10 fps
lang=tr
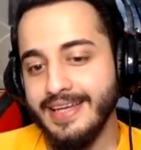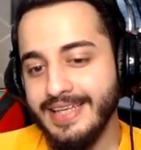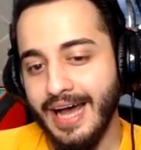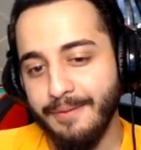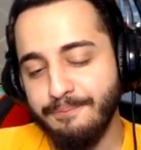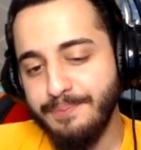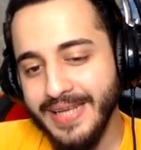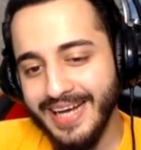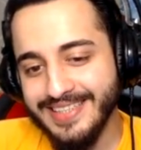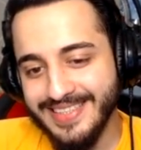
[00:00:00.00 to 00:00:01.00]
Ya
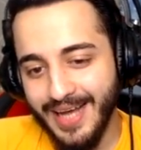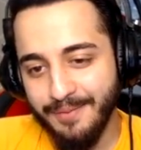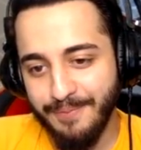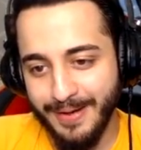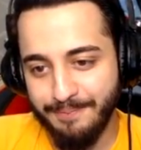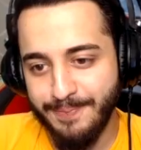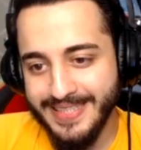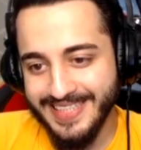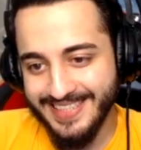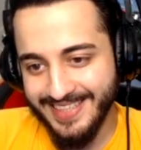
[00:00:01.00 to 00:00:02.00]
biraz da bak bir
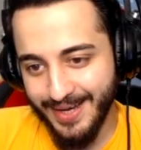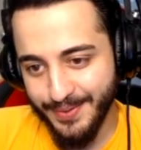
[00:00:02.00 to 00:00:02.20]
tık daha